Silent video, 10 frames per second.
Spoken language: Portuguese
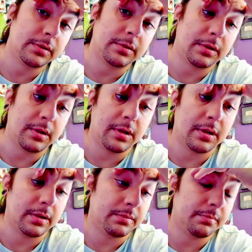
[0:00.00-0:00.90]

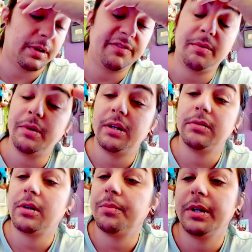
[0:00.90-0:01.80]
É, minha família não
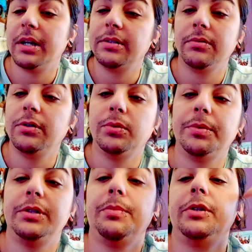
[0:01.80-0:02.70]
tem obrigação
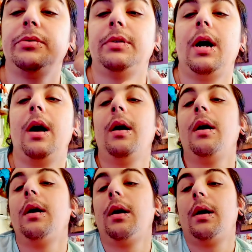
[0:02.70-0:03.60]
nenhuma de me ajudar,
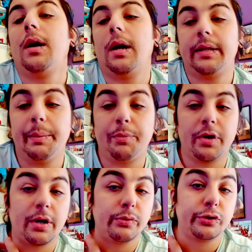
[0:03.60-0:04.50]
até
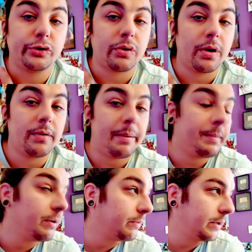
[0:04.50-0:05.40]
porque o sonho é
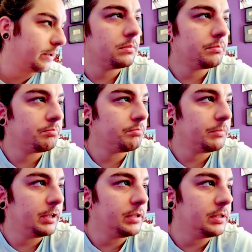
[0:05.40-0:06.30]
meu, né?
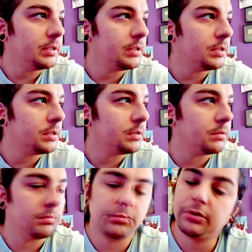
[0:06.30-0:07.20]
E
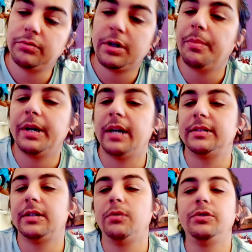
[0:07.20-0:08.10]
não tem
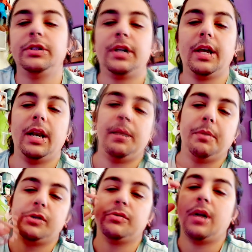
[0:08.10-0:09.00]
obrigação de querer me
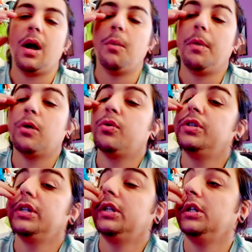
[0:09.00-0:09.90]
ajudar, é uma
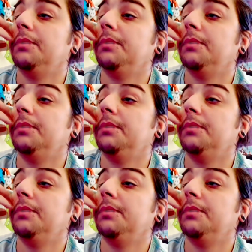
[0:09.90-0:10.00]
coisa que